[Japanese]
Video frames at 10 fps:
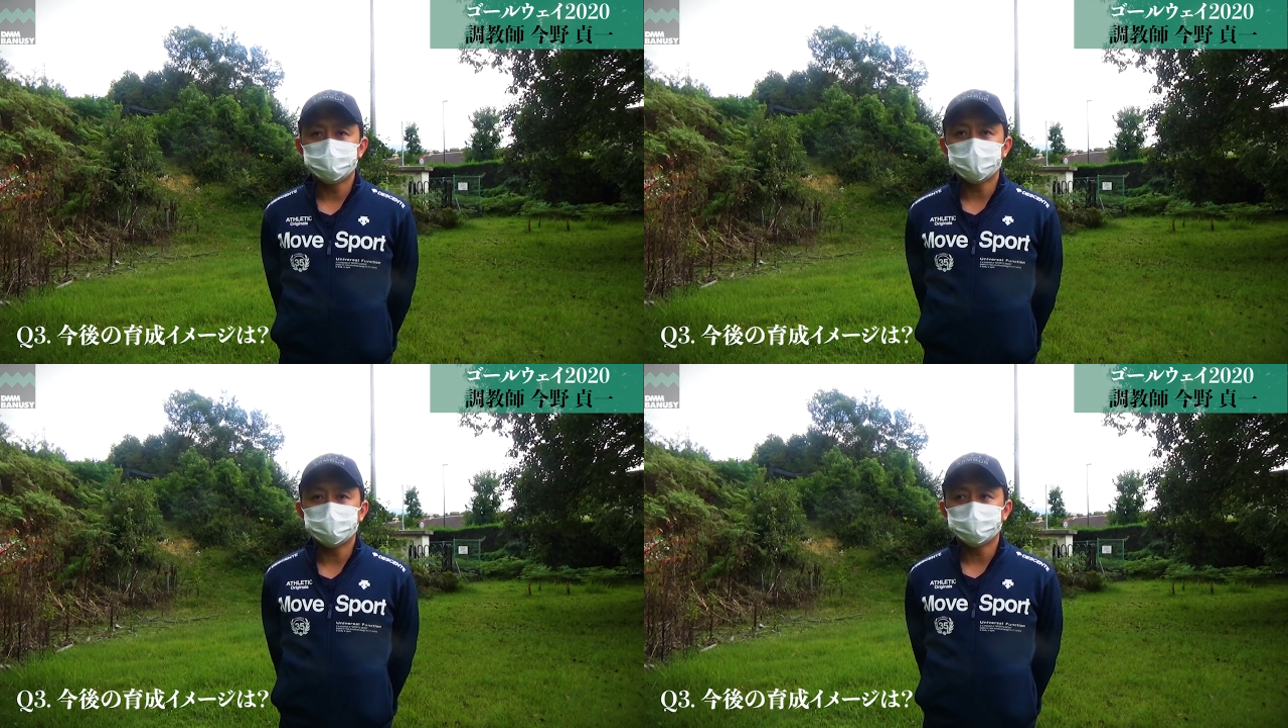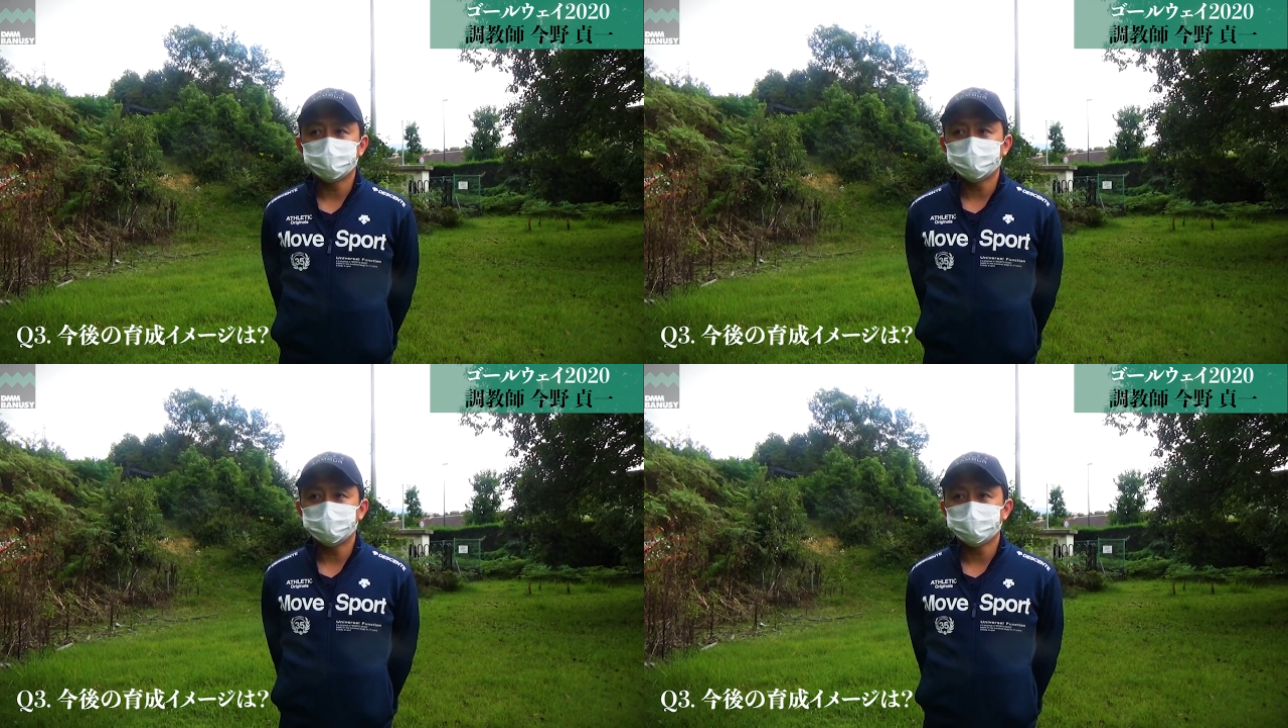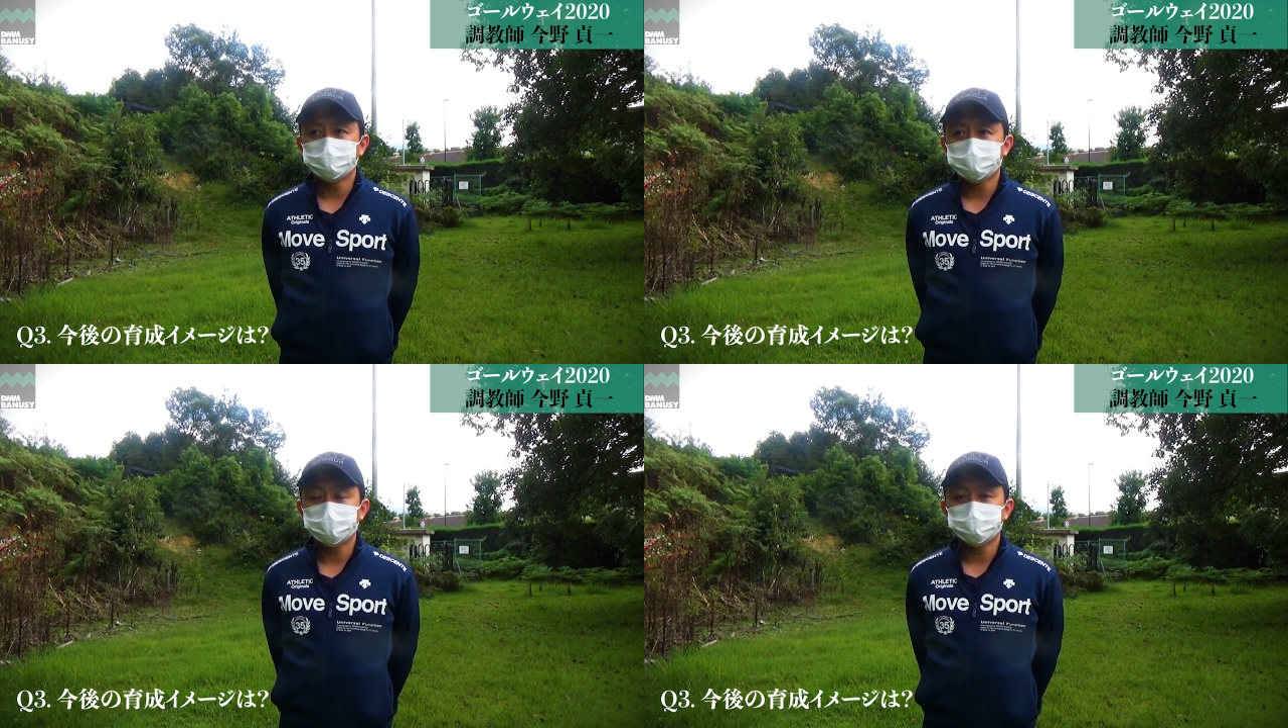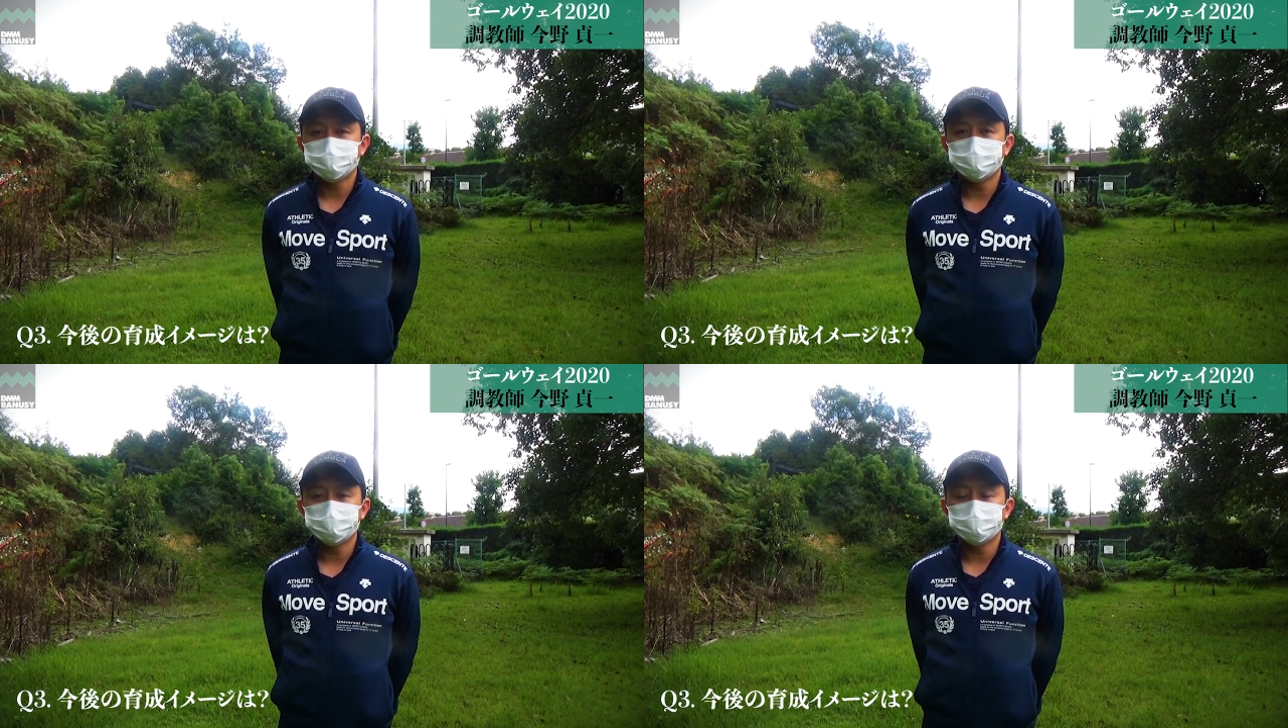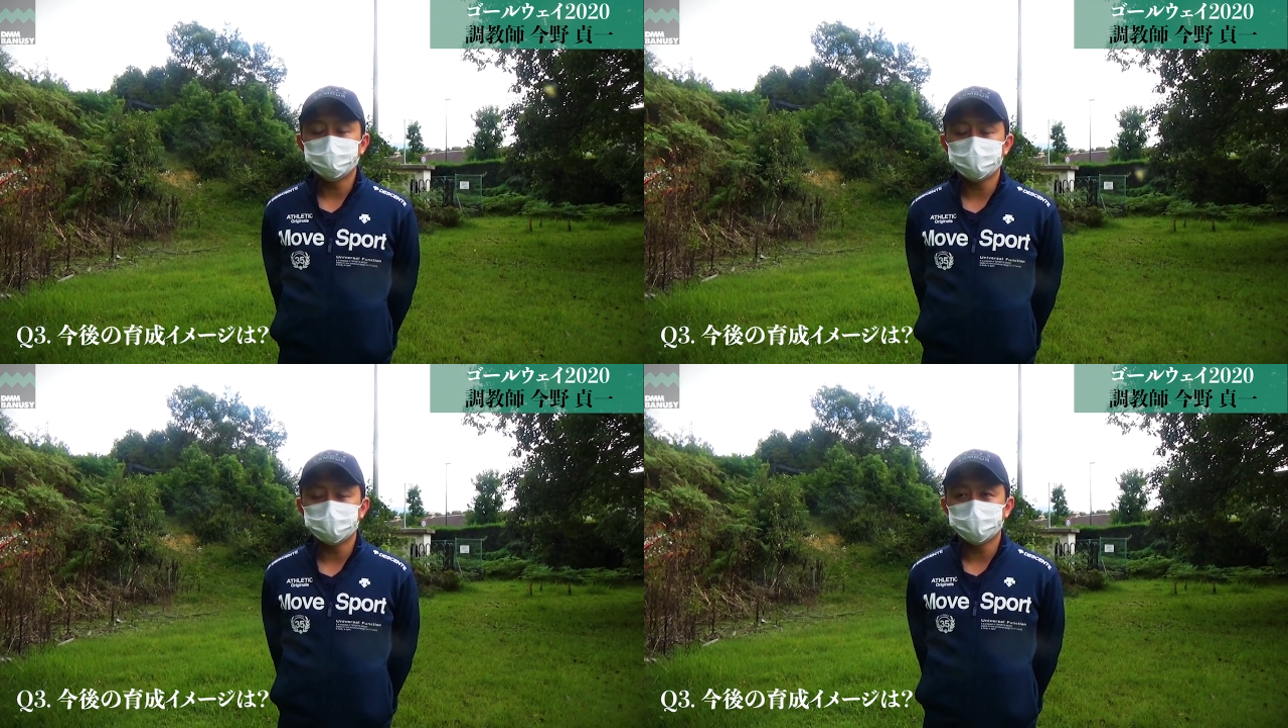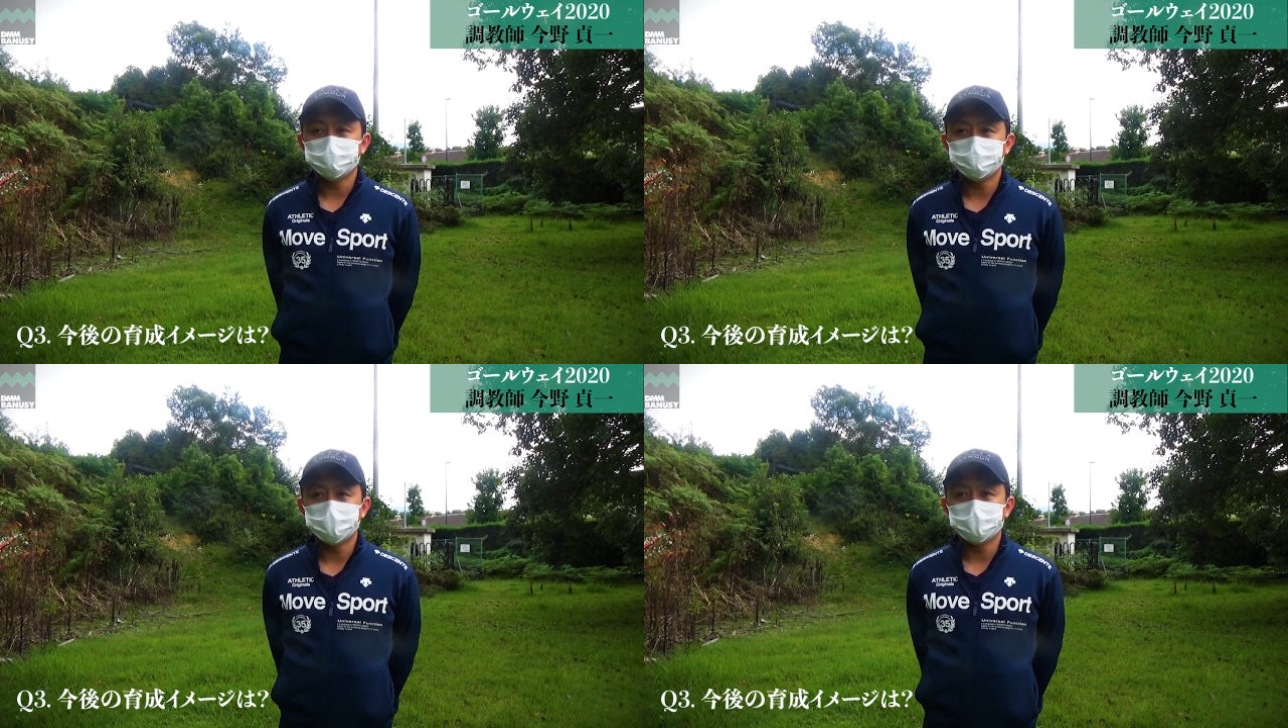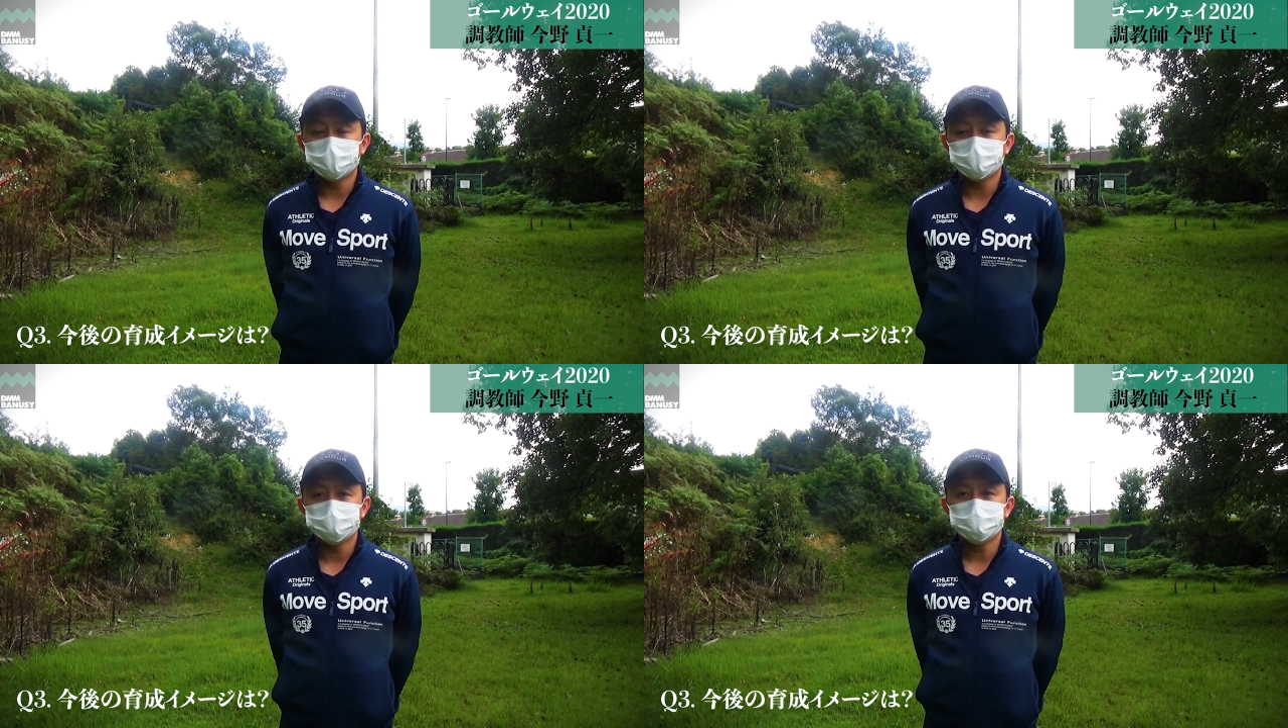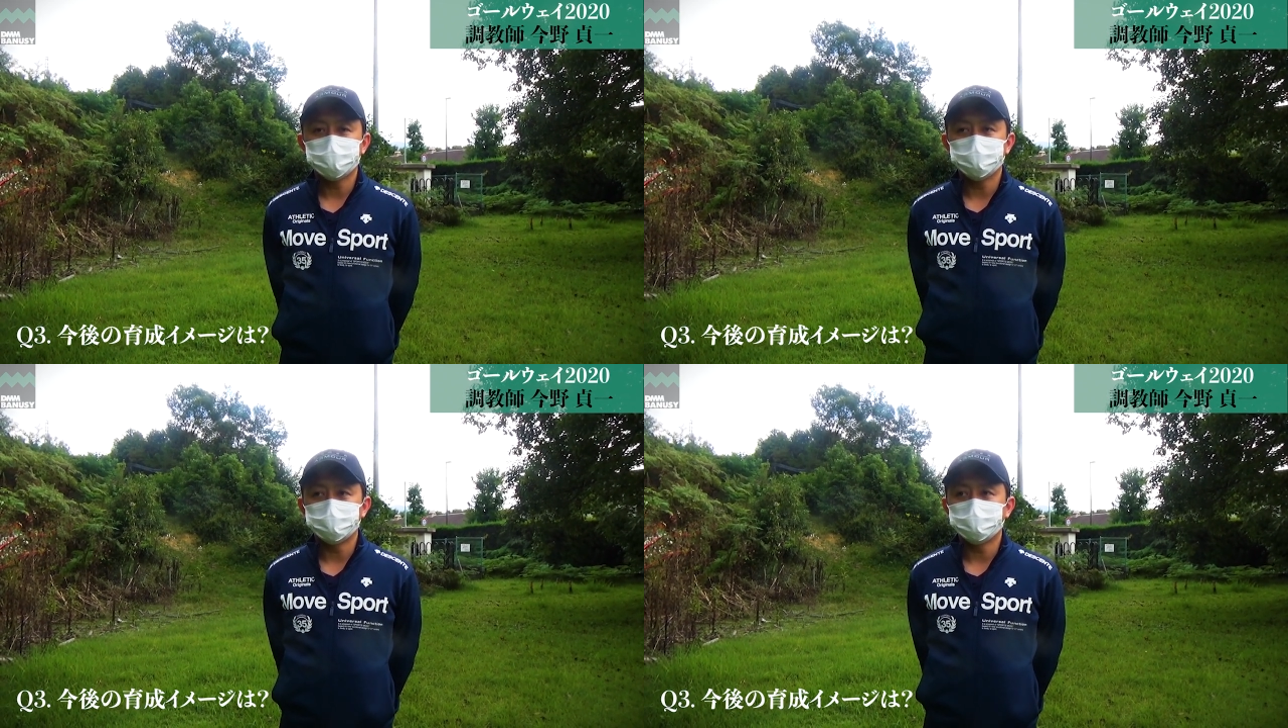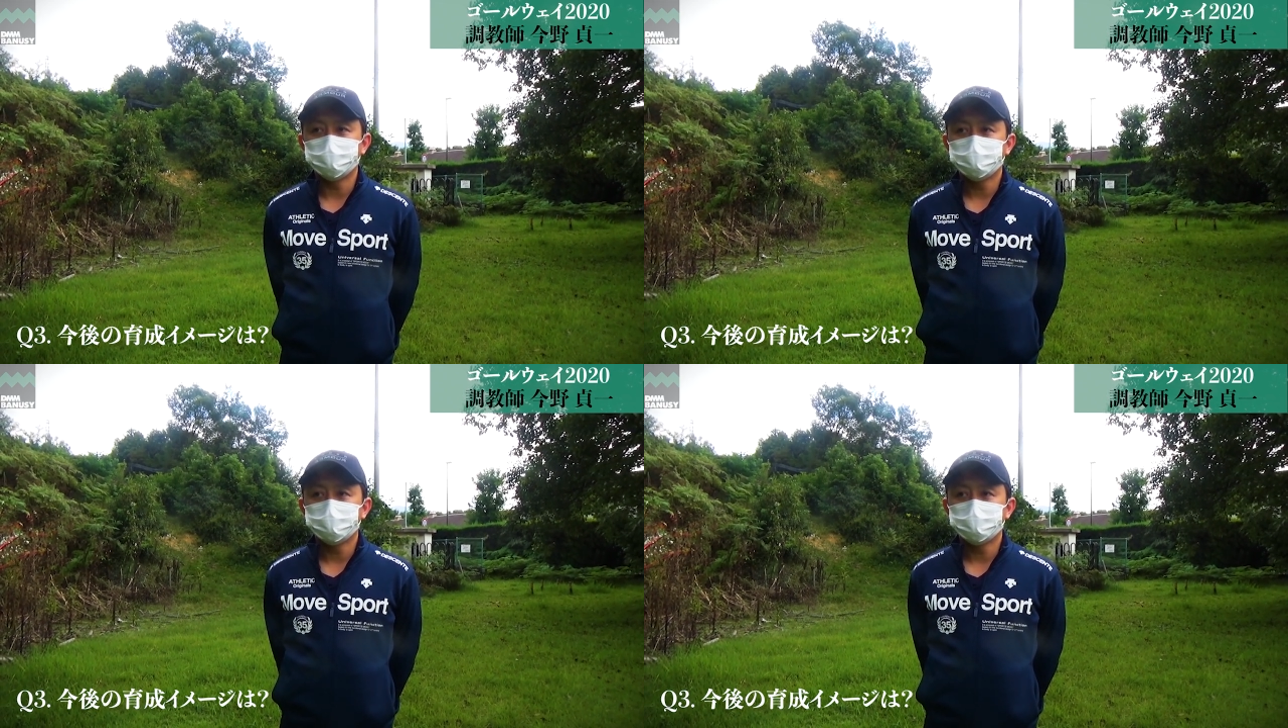かこの成長過程を見ながらですけども